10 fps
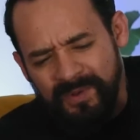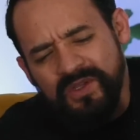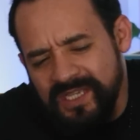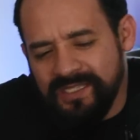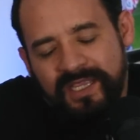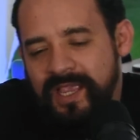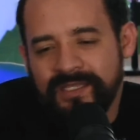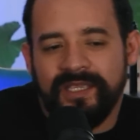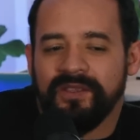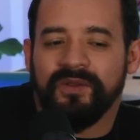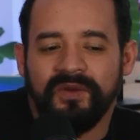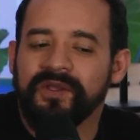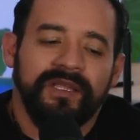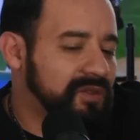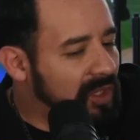pero sí, enseñanza, yo creo
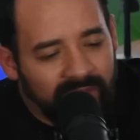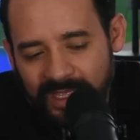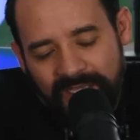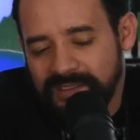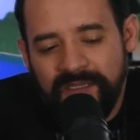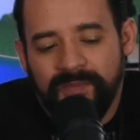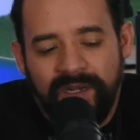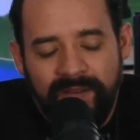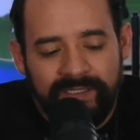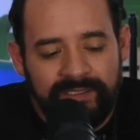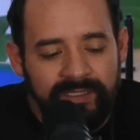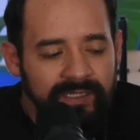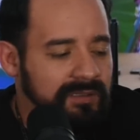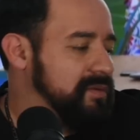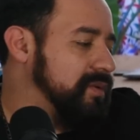que toda siempre la vas a
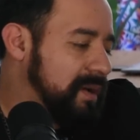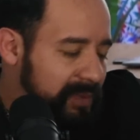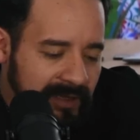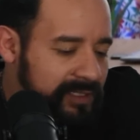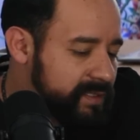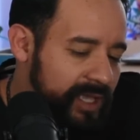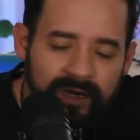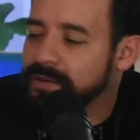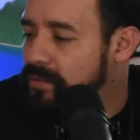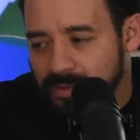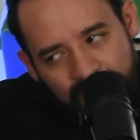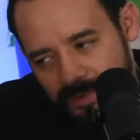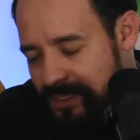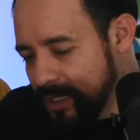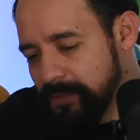tener. Tú aprendiste algo, tú
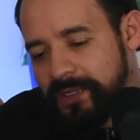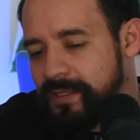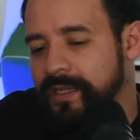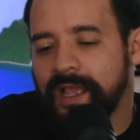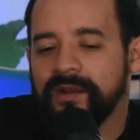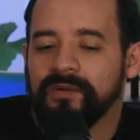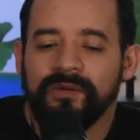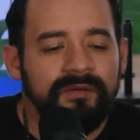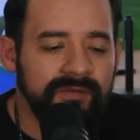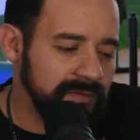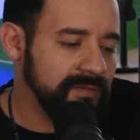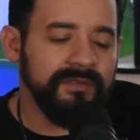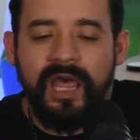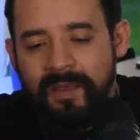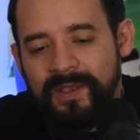tuviste que aprender algo. Sí, claro.
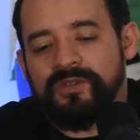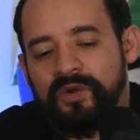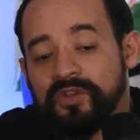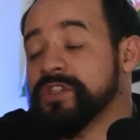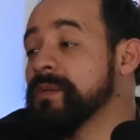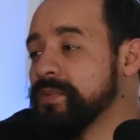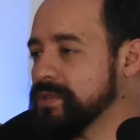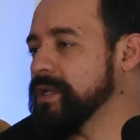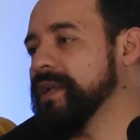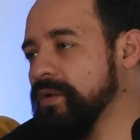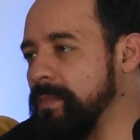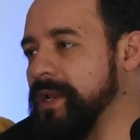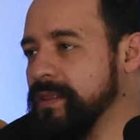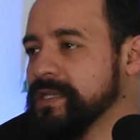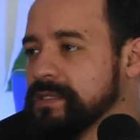Nada más son los tiempos en que lo
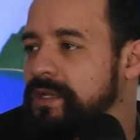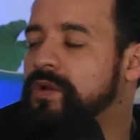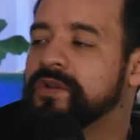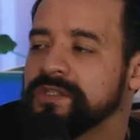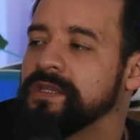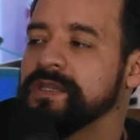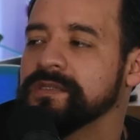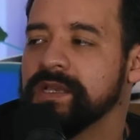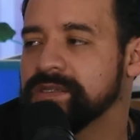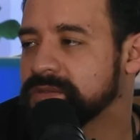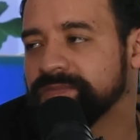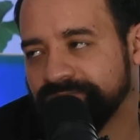aprendes y lo concientizas, ¿no?